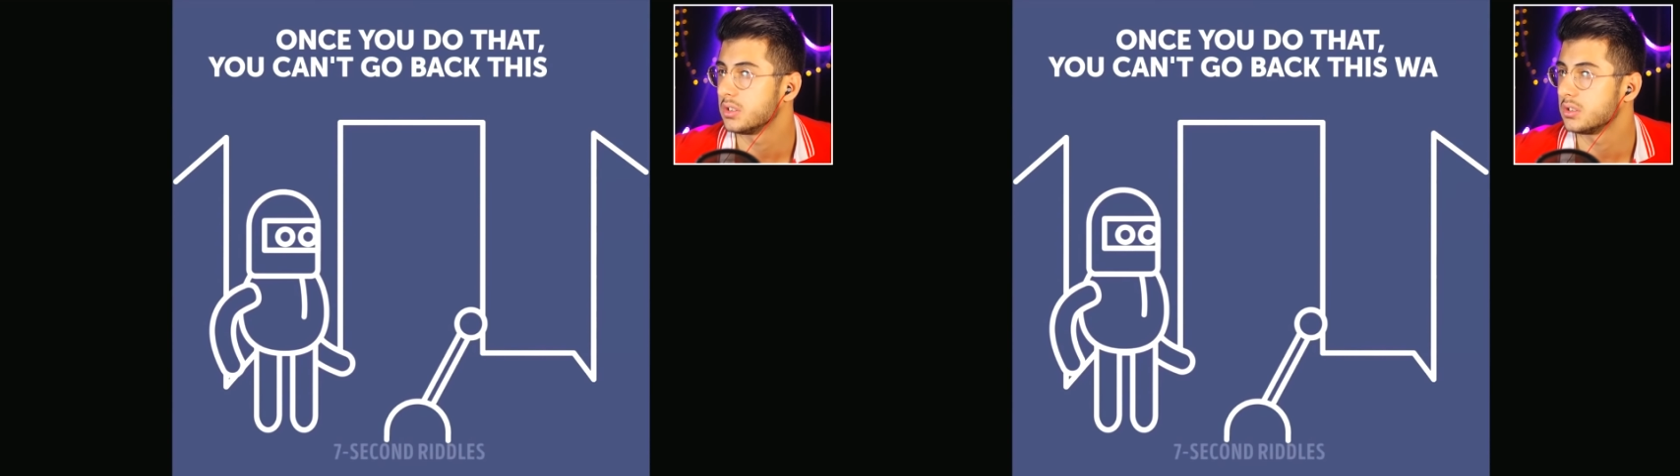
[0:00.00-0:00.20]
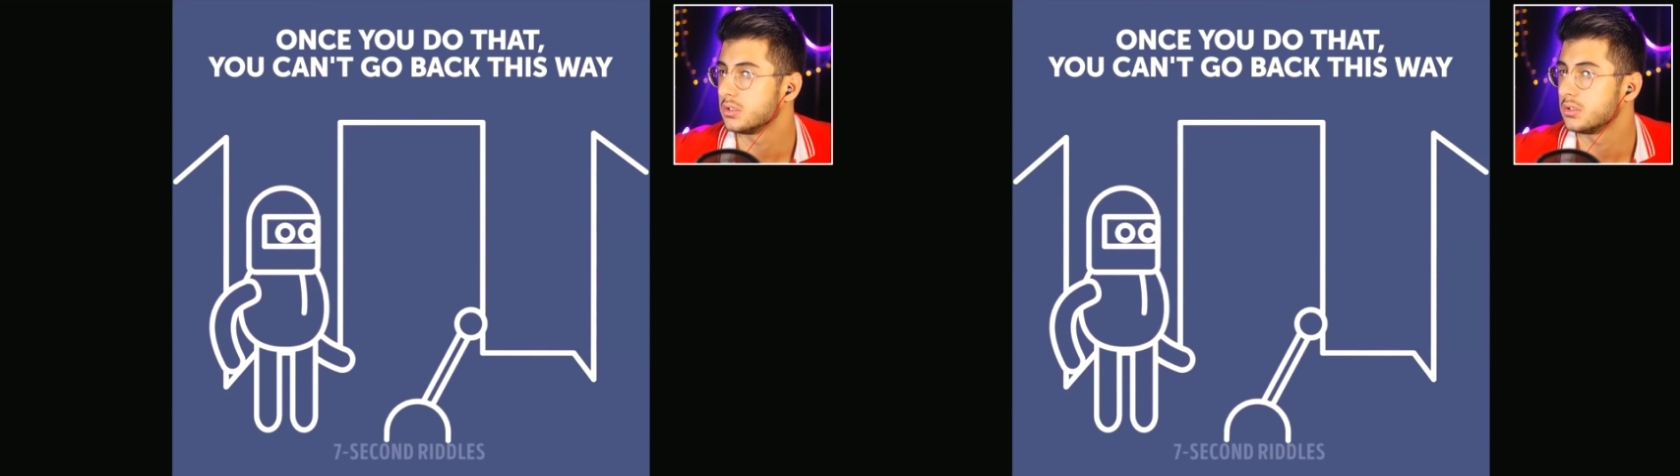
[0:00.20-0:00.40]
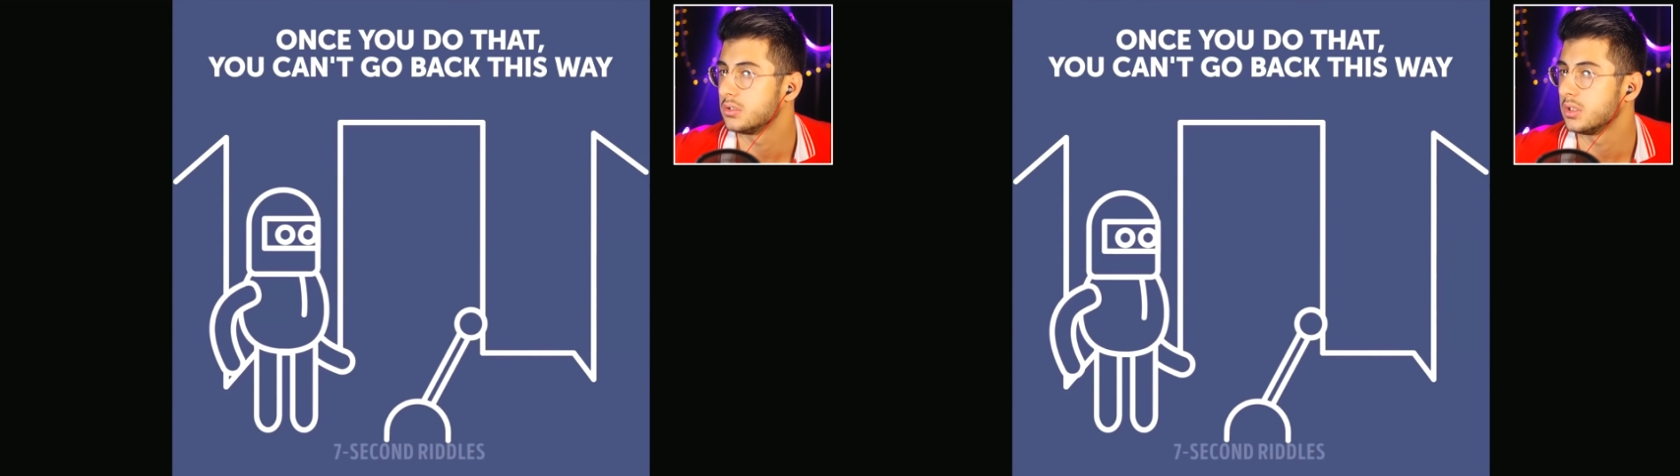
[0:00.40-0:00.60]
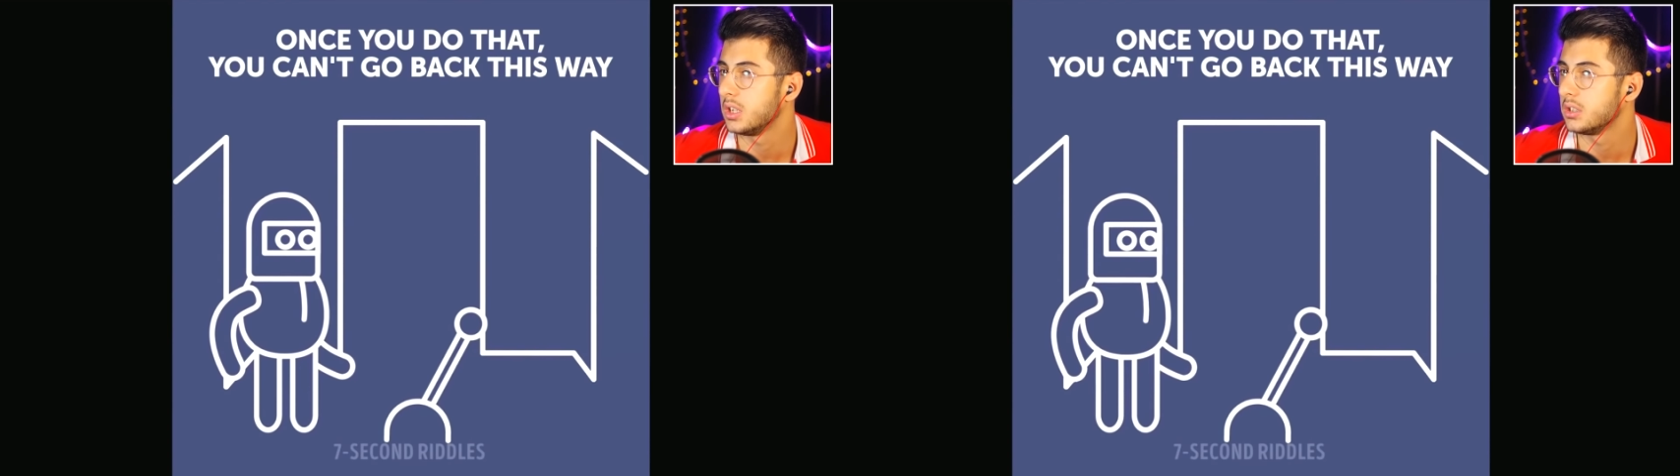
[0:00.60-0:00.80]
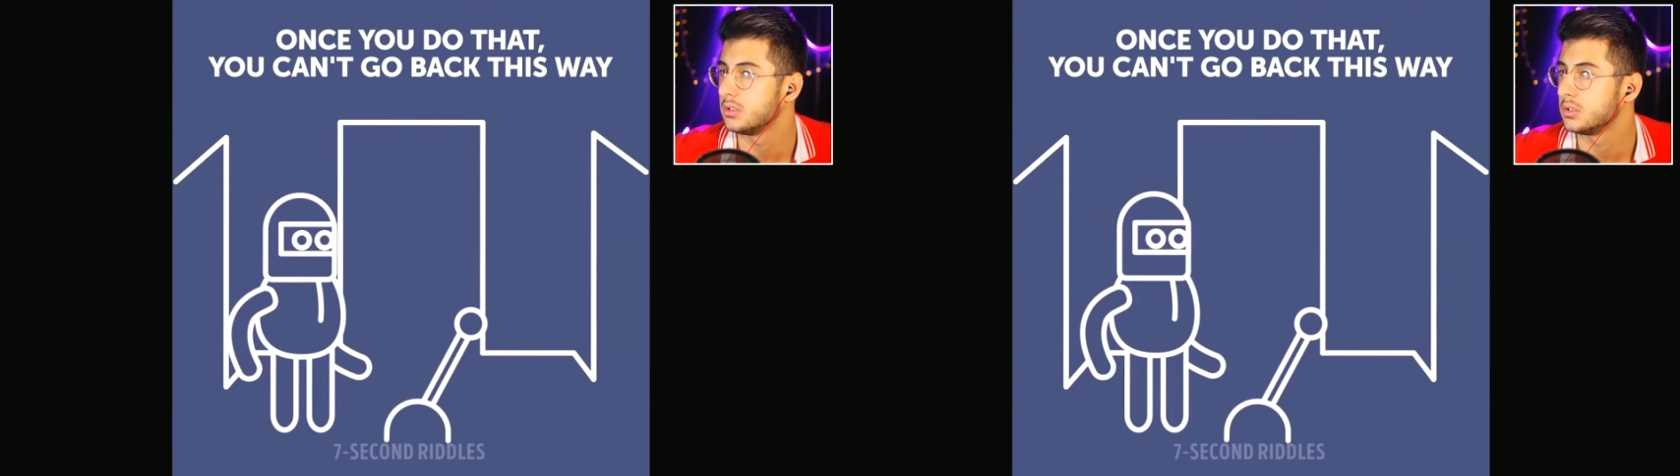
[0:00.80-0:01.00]
Once you do
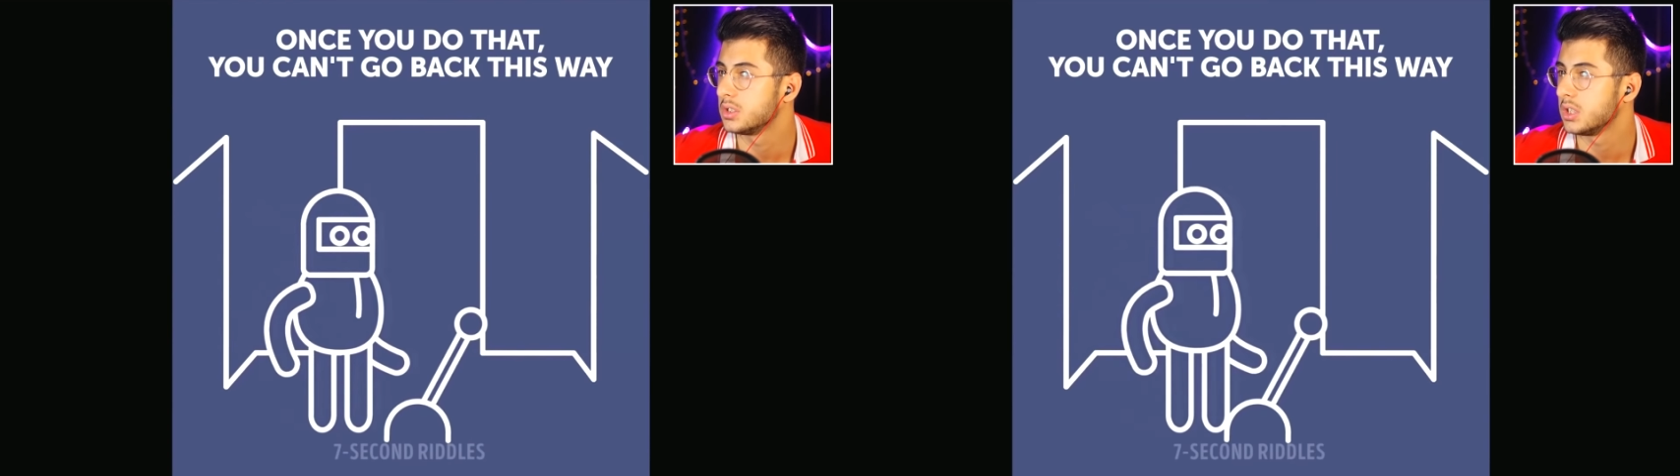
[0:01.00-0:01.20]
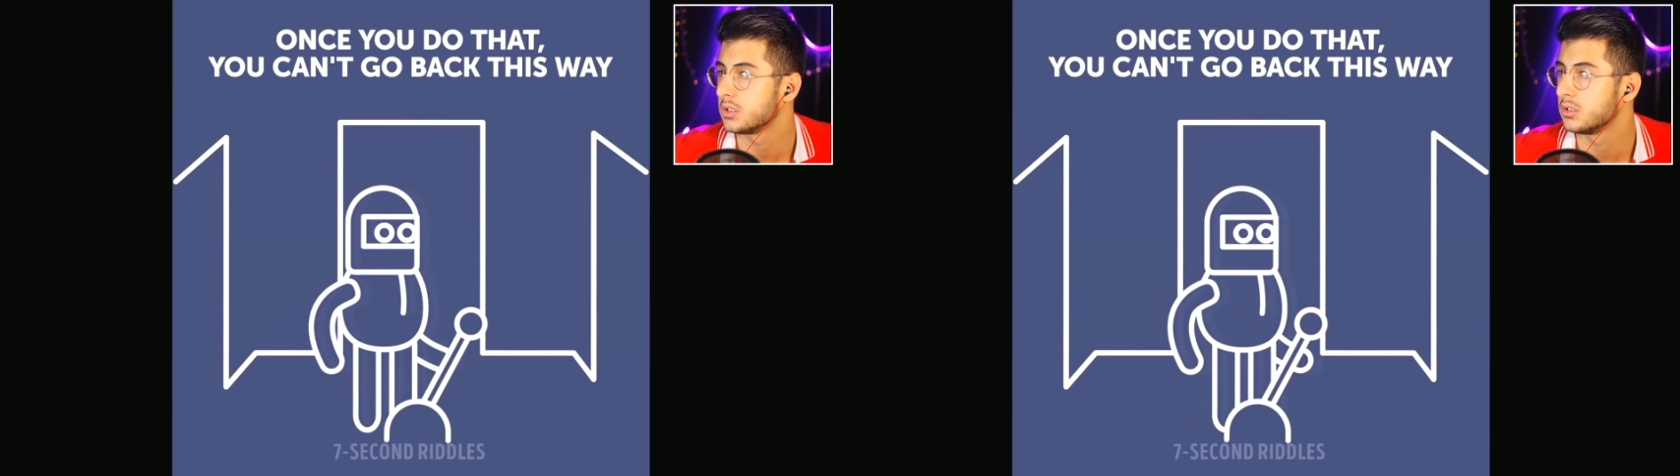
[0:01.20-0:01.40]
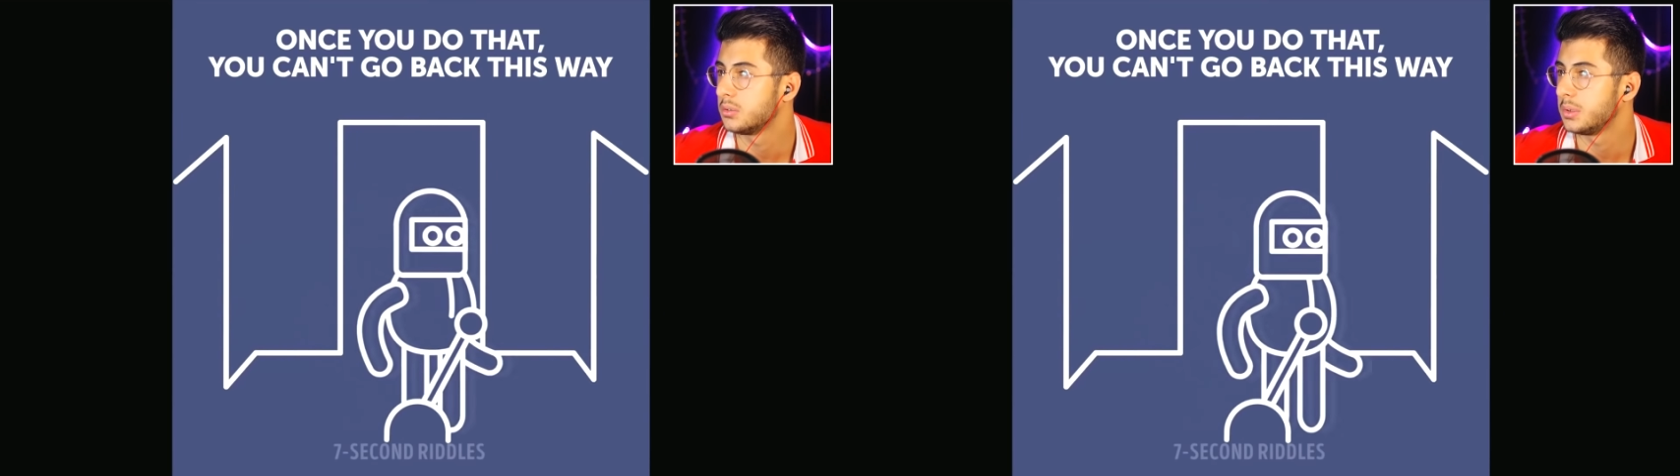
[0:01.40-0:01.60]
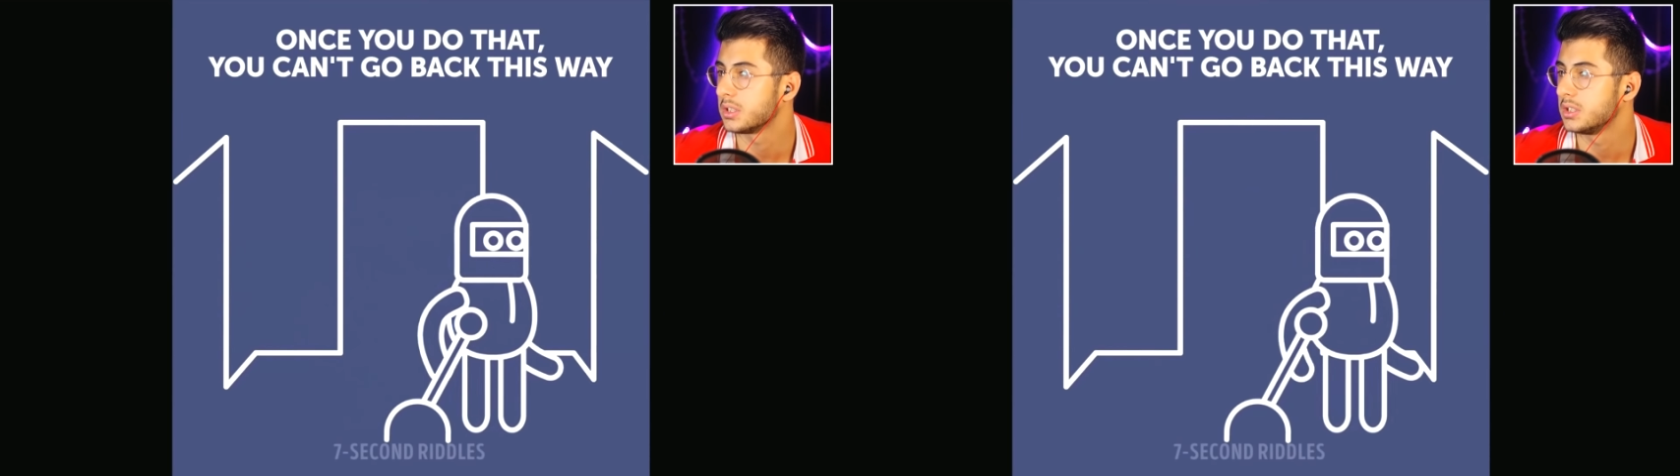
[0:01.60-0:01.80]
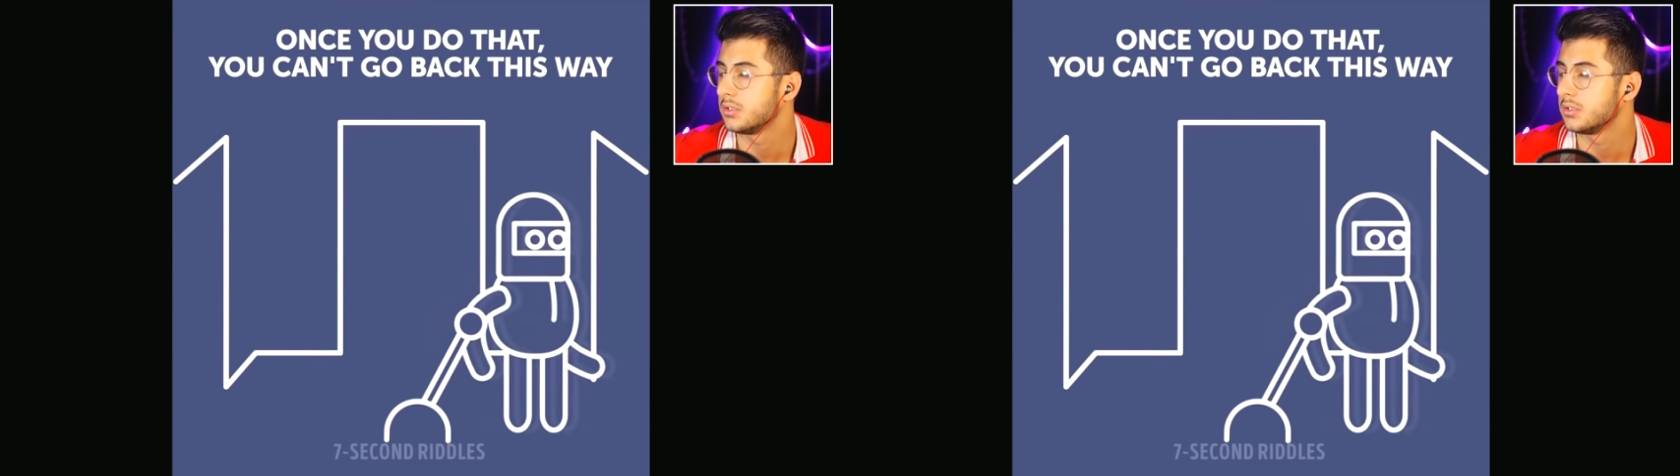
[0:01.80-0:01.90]
that you can't go back